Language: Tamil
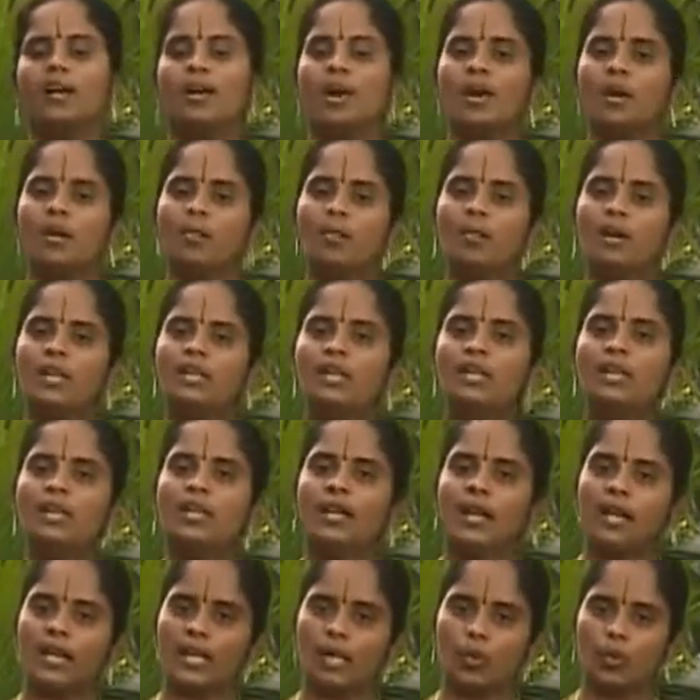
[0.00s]
கரும்புலேருந்து
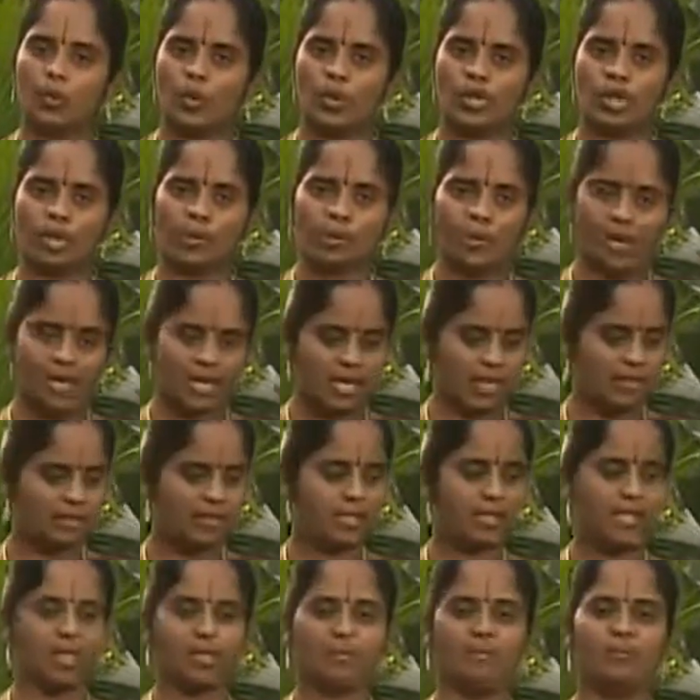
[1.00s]
கிடைக்கக்கூடிய மண்டை
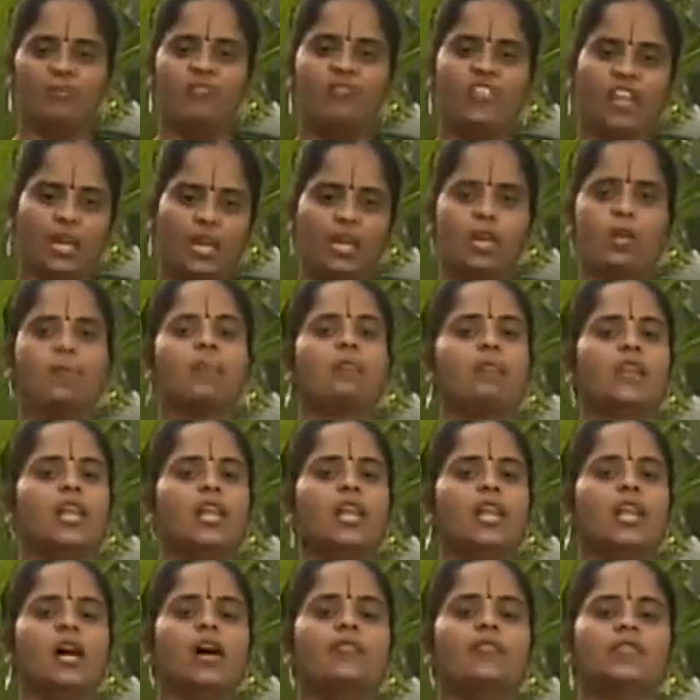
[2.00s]
வெள்ளம் வெள்ளம்
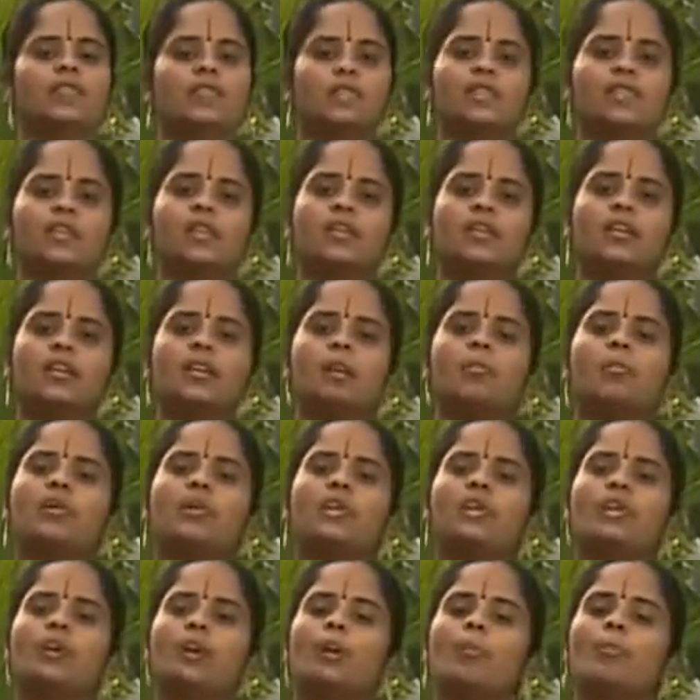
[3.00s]
எல்லாம் வந்து
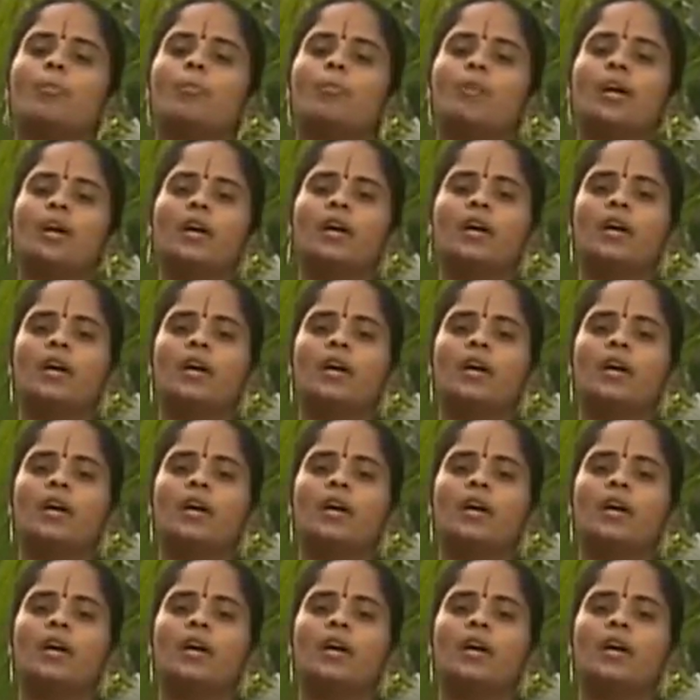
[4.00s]
நம்மளுக்கு ரொம்ப